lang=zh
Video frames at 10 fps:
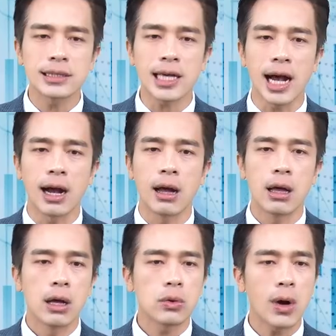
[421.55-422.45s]
涨，
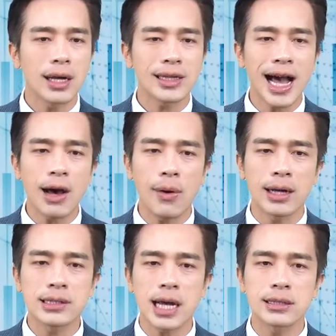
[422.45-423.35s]
广达往
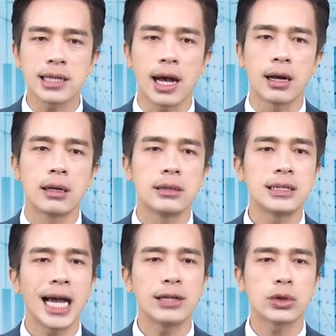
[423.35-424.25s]
上涨，
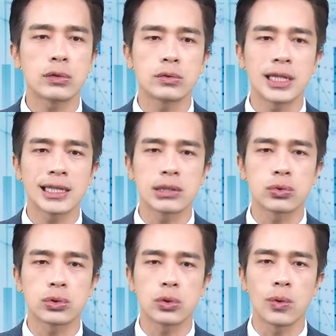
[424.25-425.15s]
加权股价指
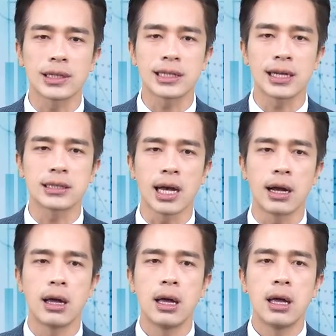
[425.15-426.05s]
数就往上涨；
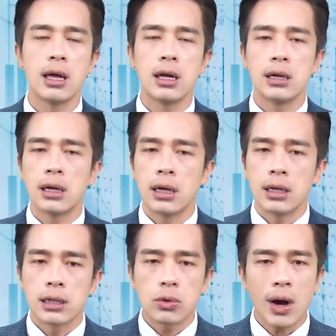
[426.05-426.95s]

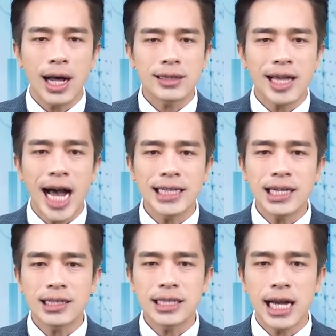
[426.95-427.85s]
广达
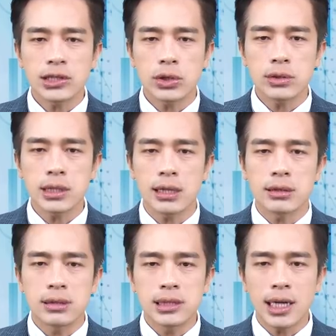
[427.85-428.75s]
向下修
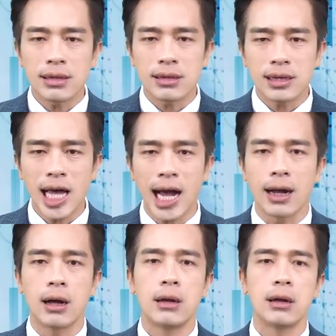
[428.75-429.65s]
正震荡，